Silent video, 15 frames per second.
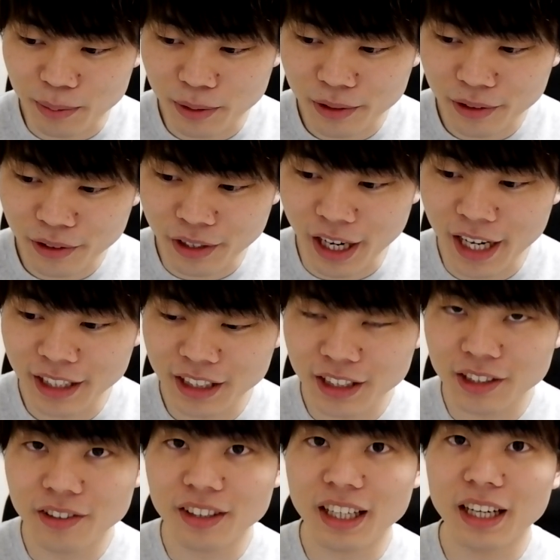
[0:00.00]
僕の
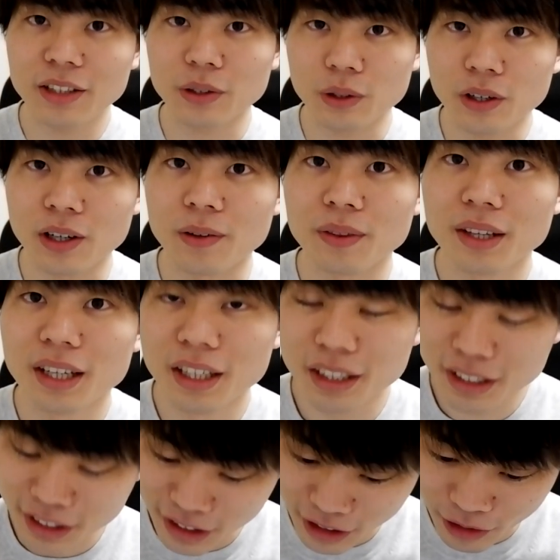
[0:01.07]
クレジットカードの
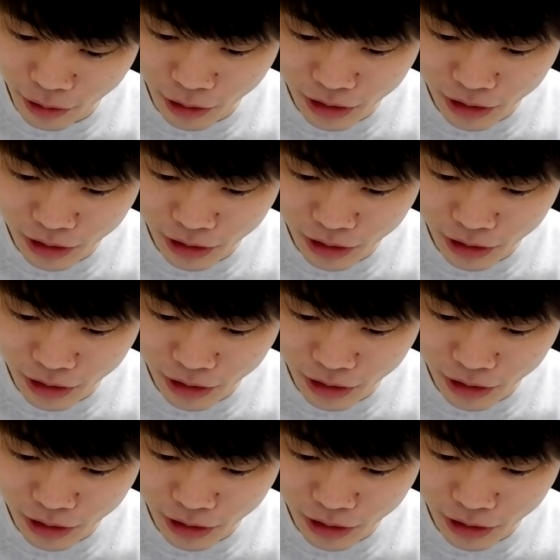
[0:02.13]
使